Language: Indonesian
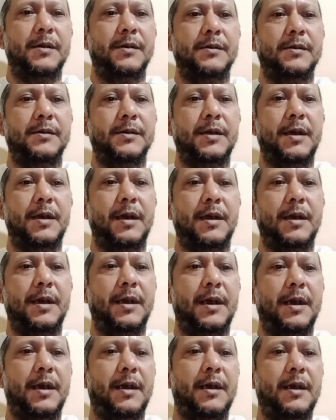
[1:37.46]
atau
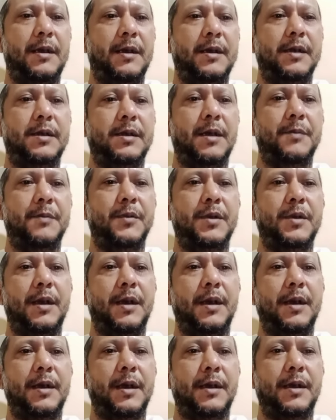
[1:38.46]
kepercayaan yang
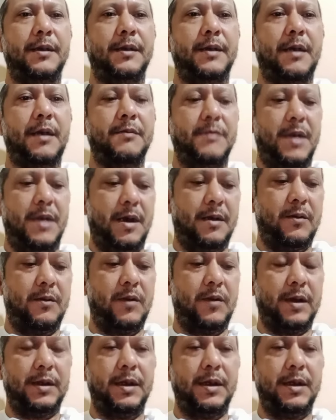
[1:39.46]
sangat mendalam.